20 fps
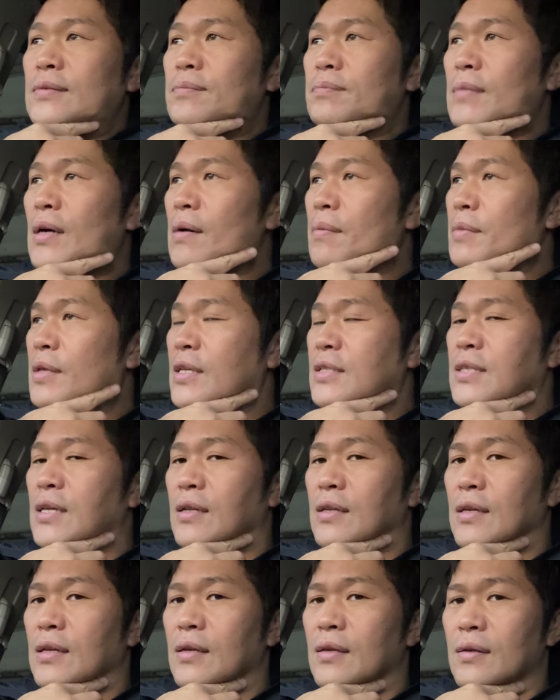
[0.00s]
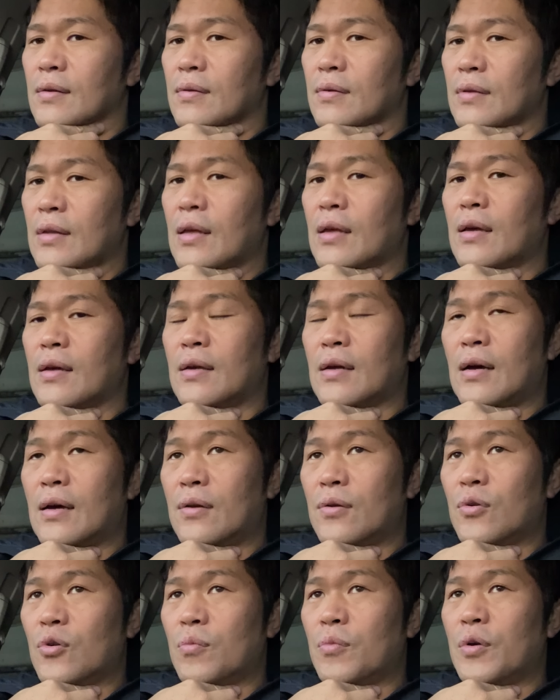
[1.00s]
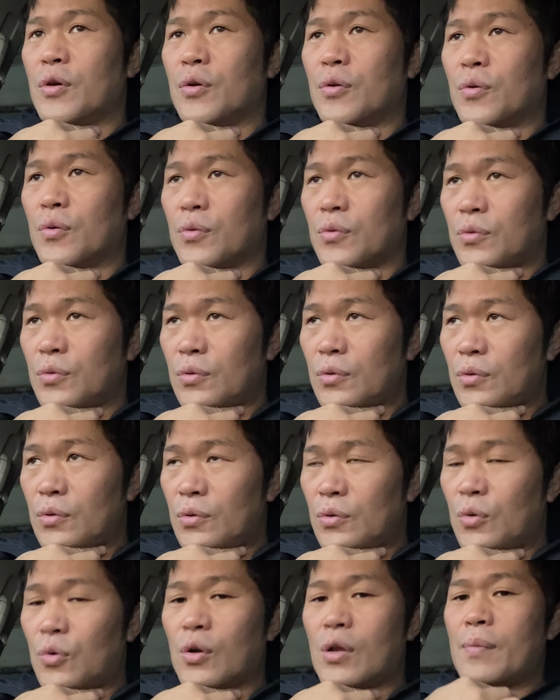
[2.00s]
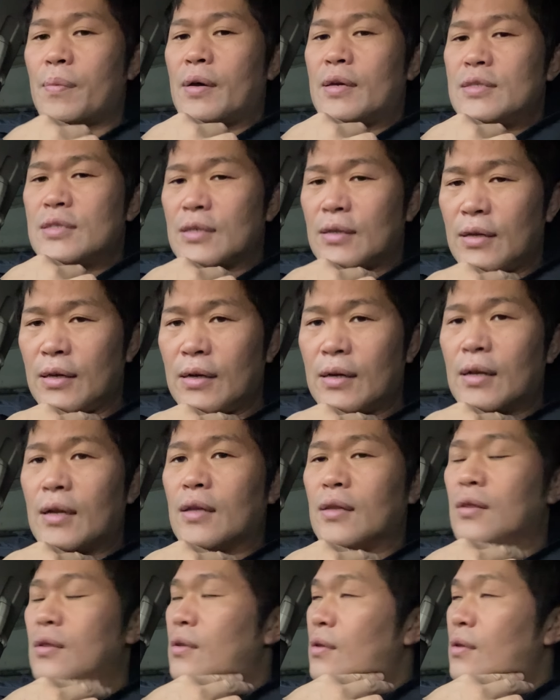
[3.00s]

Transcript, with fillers: まあ、皆さんにね、あの、思いを残ればいいんじゃないかな。うん、